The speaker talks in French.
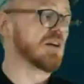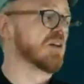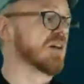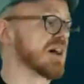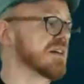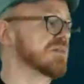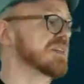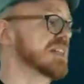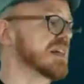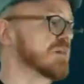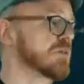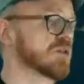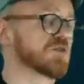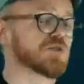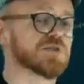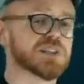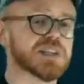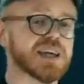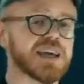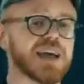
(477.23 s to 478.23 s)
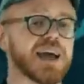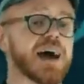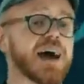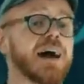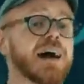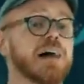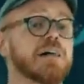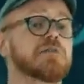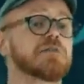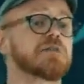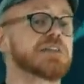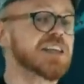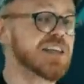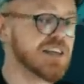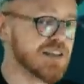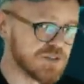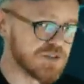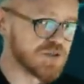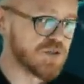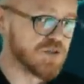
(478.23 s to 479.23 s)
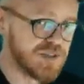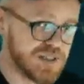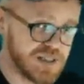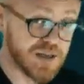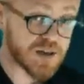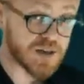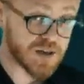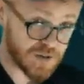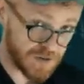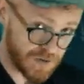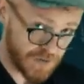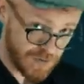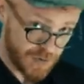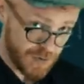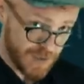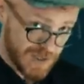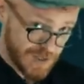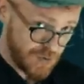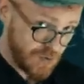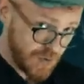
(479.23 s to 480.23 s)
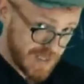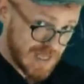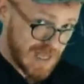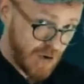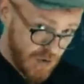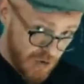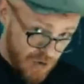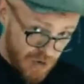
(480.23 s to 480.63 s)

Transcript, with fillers: Alors évidemment, je serais ravi de lire euh, vos résultats en